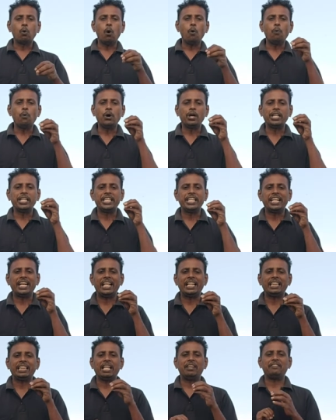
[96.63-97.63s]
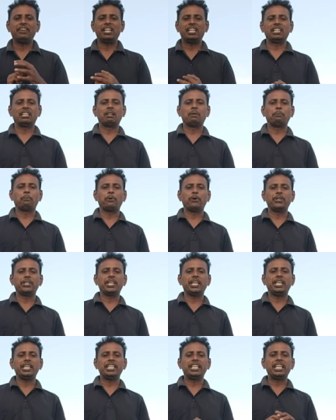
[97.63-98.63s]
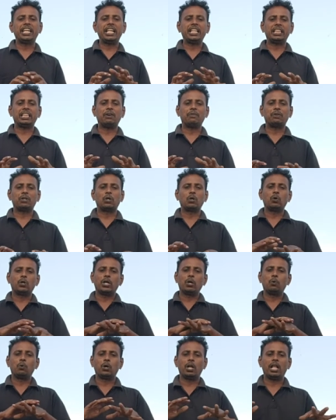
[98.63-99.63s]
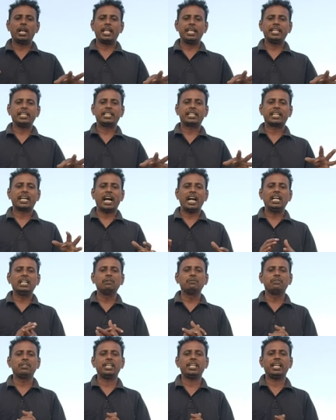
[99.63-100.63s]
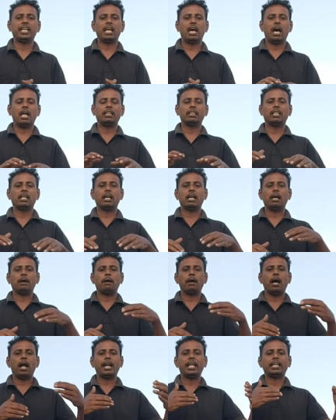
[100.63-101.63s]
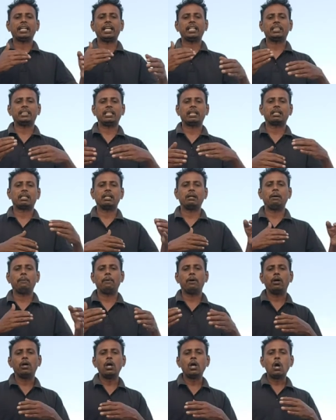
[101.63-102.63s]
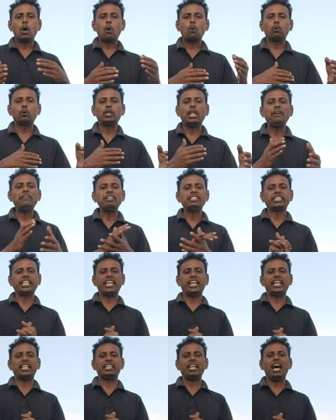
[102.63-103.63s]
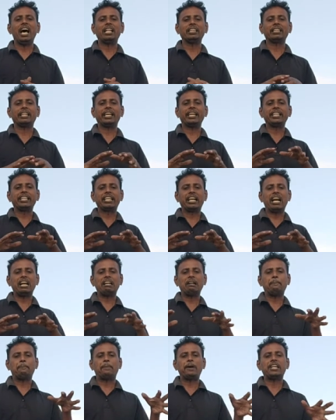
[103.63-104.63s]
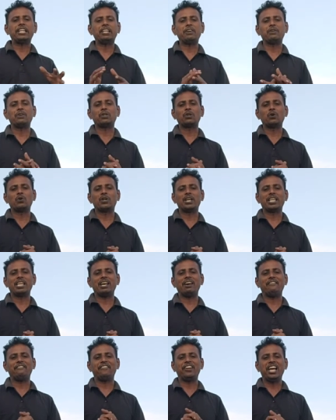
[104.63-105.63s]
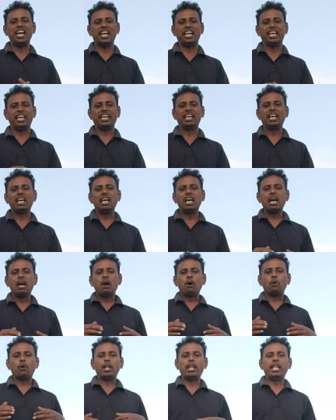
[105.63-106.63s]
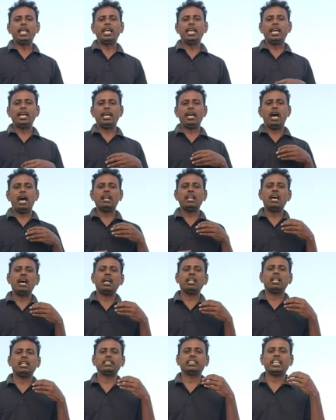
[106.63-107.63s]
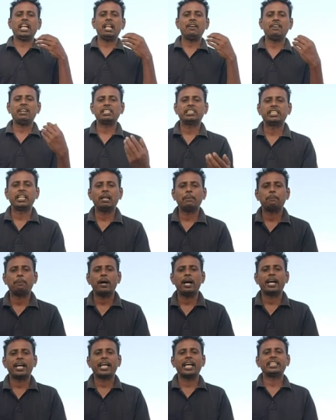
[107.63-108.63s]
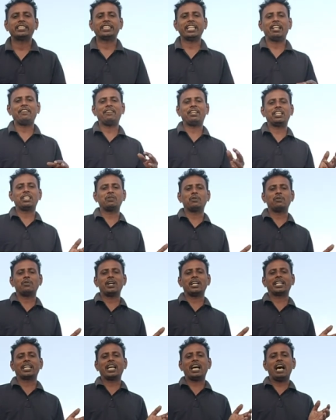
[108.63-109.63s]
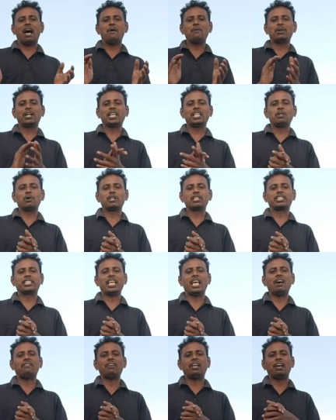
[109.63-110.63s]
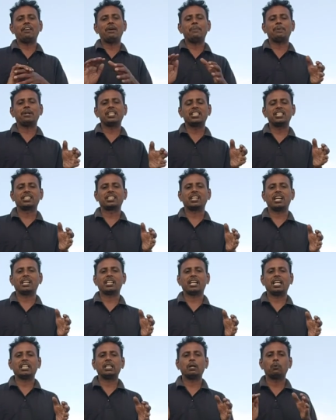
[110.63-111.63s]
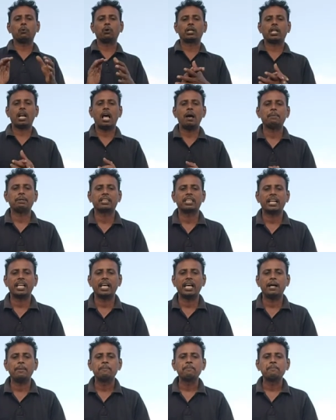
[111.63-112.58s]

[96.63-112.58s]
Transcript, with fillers: ஒவ்வொரு இறந்த வீட்டுக்கும் போய் இறந்தவர்களுடைய உடலை கழுவி அந்த அடக்கத்துக்கு உதவி செய்கிறது தான் அந்த இரண்டு பெரியவர்களுடைய வேலை உடனே ஆனால் அதில் சில பேர் சிரிப்பாங்க சில பேர் இது பண்ணுவாங்க அவங்க இது ஒரு சேவையாகவே பண்ணியிருக்காங்க அந்த ஊ கிராமத்தில்